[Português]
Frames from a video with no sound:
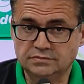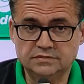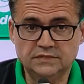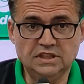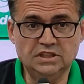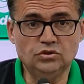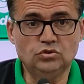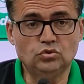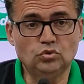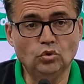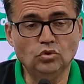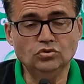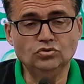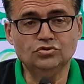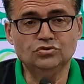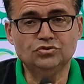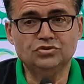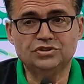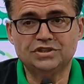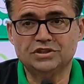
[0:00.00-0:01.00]
em
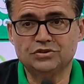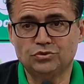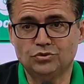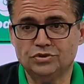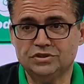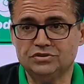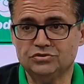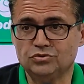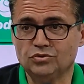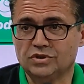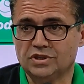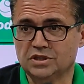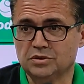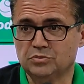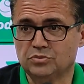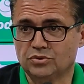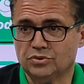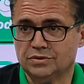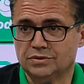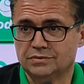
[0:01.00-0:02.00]
todos os setores do
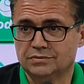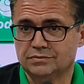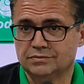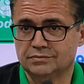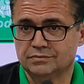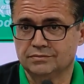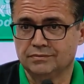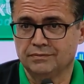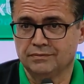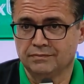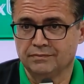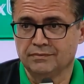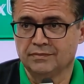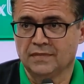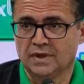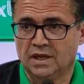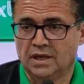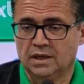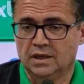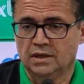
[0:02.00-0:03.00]
campo.
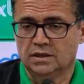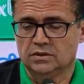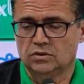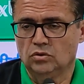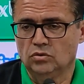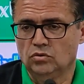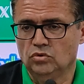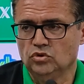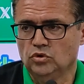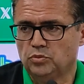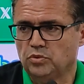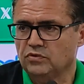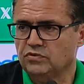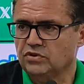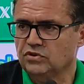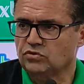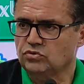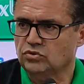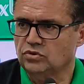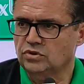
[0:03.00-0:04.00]
Então, quando o
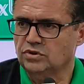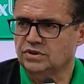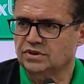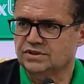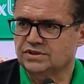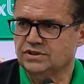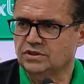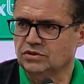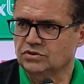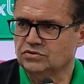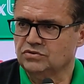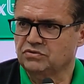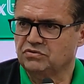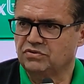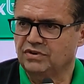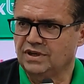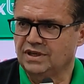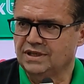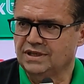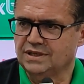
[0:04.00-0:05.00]
professor Celso
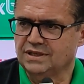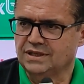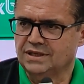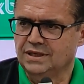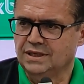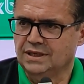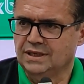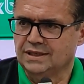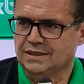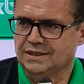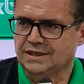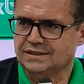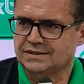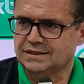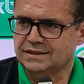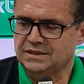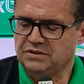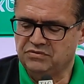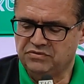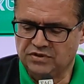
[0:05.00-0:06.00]
fala
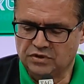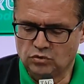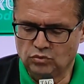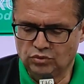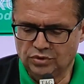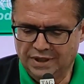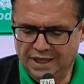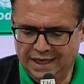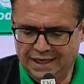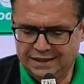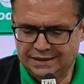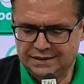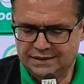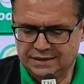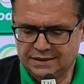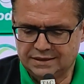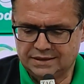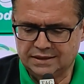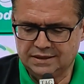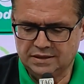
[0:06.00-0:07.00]
dessa dificuldade de
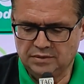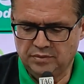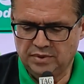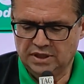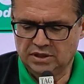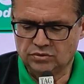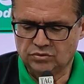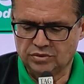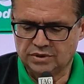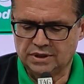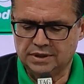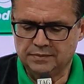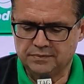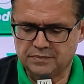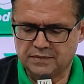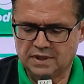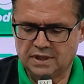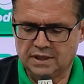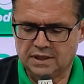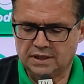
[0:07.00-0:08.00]
entendimento, né,
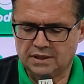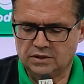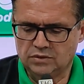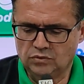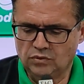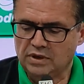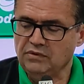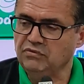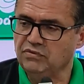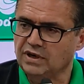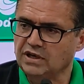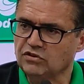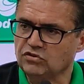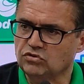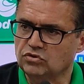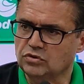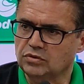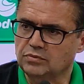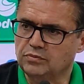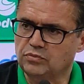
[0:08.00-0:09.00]
é, não é
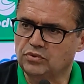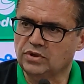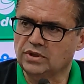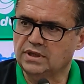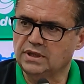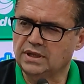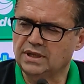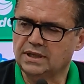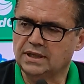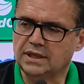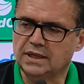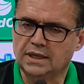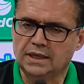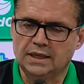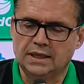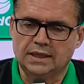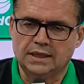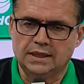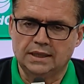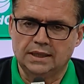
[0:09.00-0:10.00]
fácil, porque
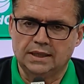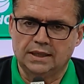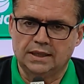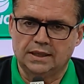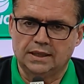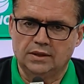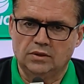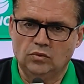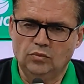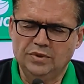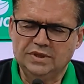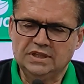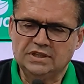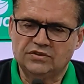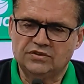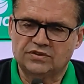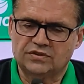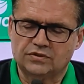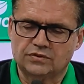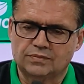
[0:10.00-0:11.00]
uma
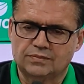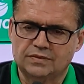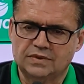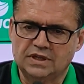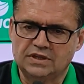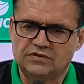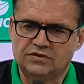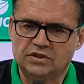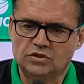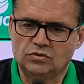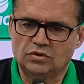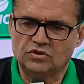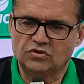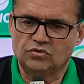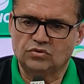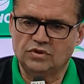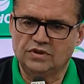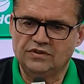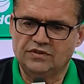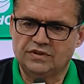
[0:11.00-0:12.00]
das, das
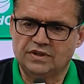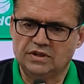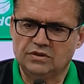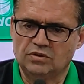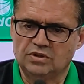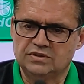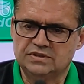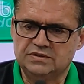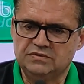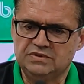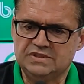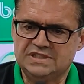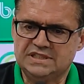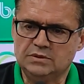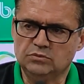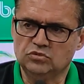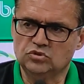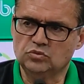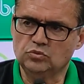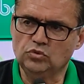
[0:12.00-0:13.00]
situações que nós
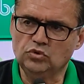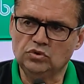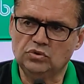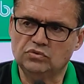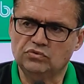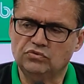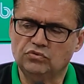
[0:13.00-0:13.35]
investimos muito